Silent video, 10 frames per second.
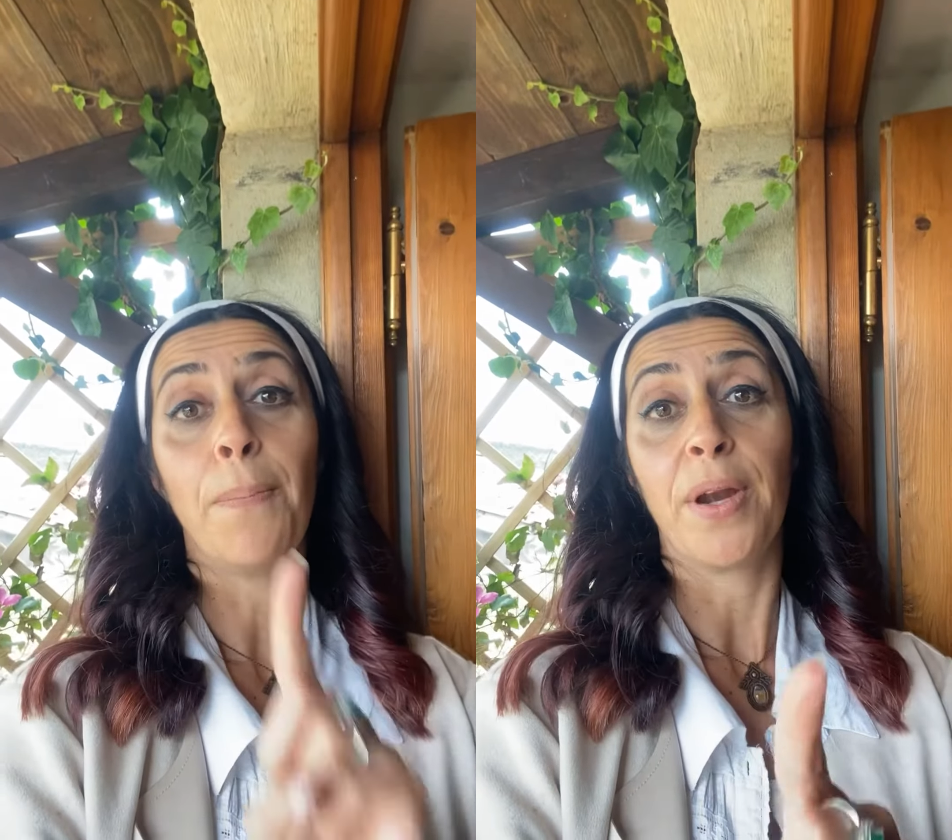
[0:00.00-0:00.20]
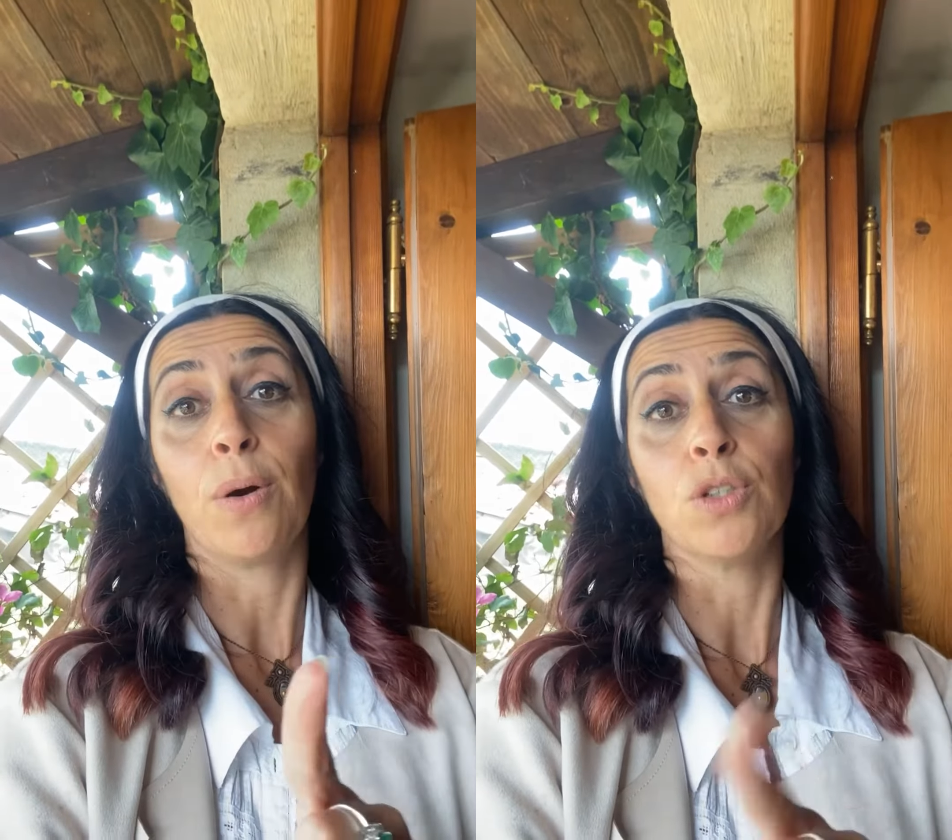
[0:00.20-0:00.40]

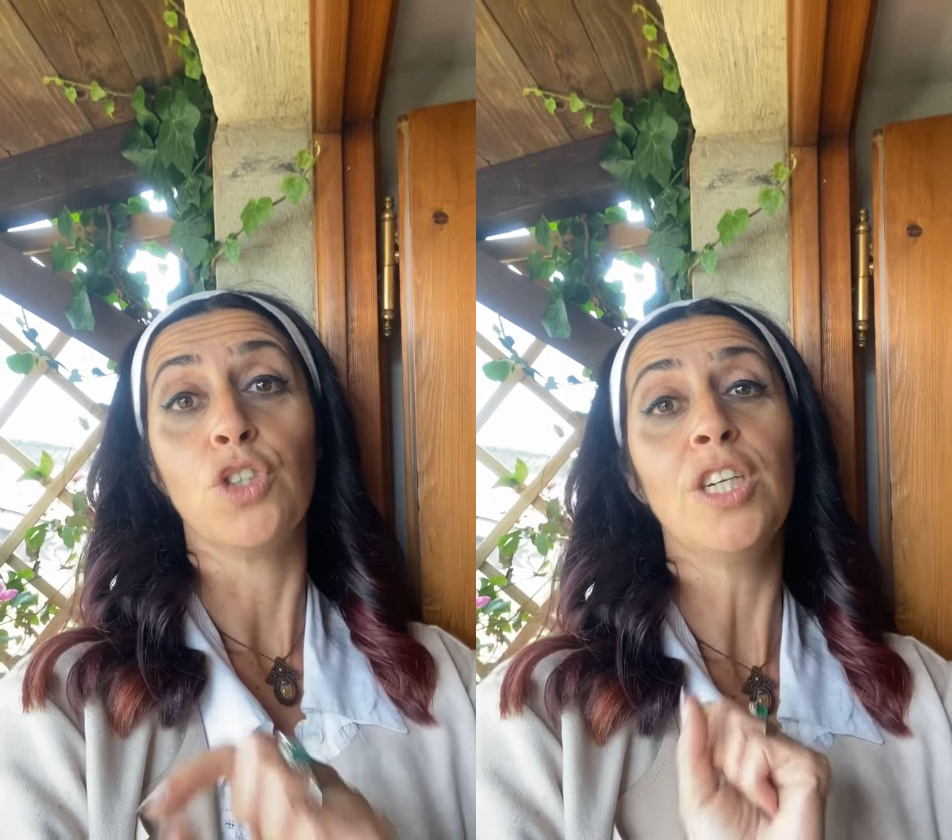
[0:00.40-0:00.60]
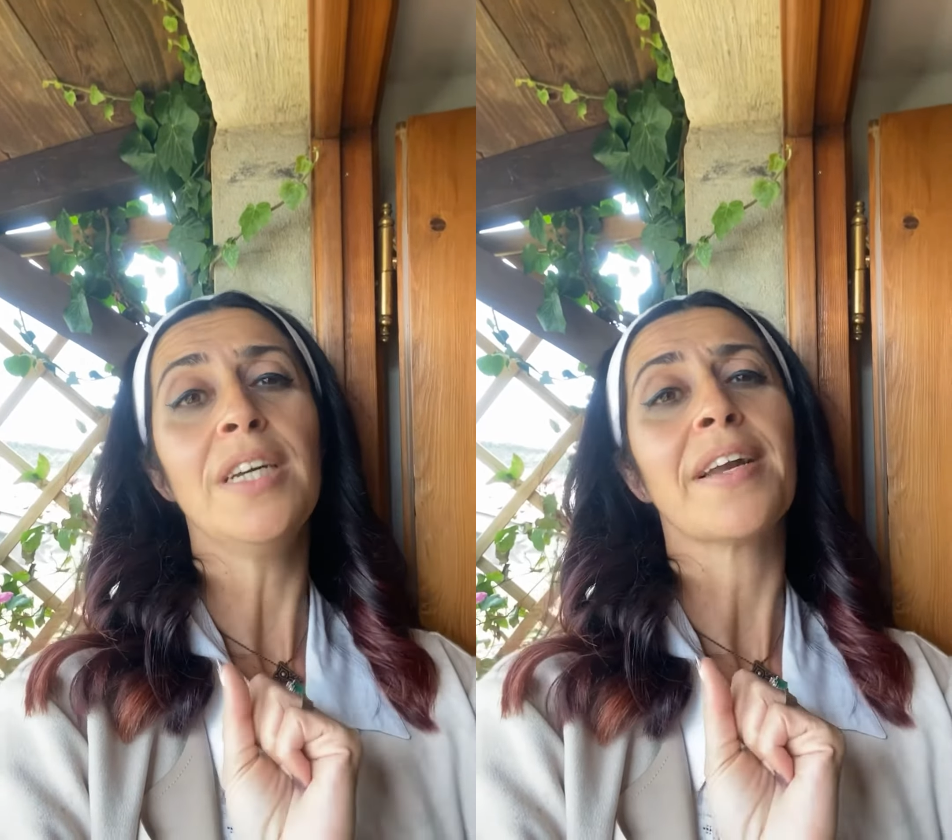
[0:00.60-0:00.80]
per oggi,